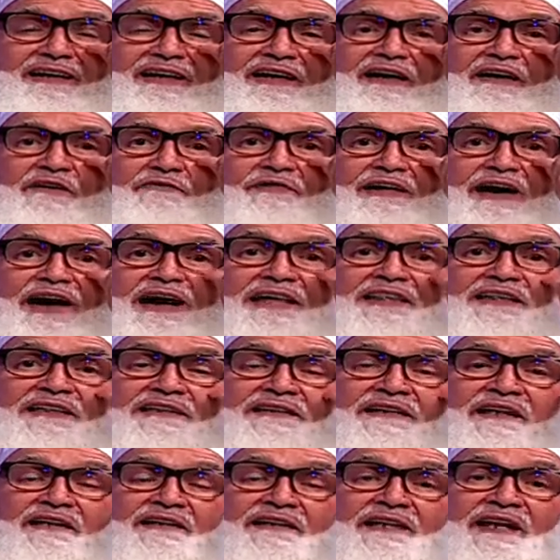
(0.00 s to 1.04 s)

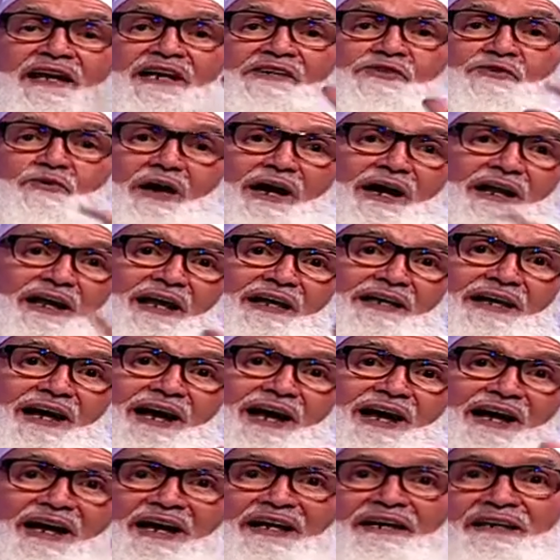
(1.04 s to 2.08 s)
فأثنى الناس عليها
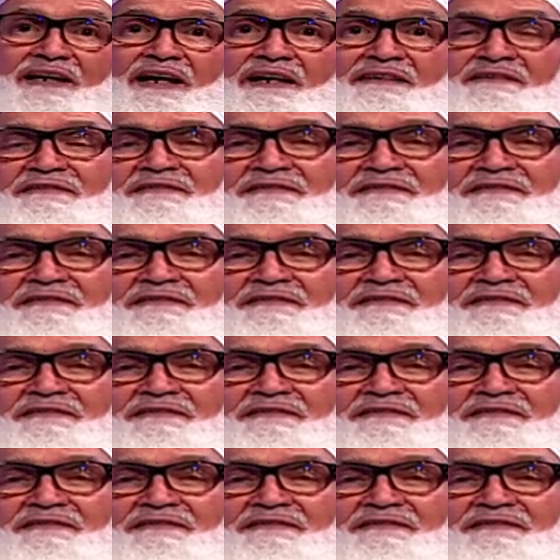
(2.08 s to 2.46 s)
خيرا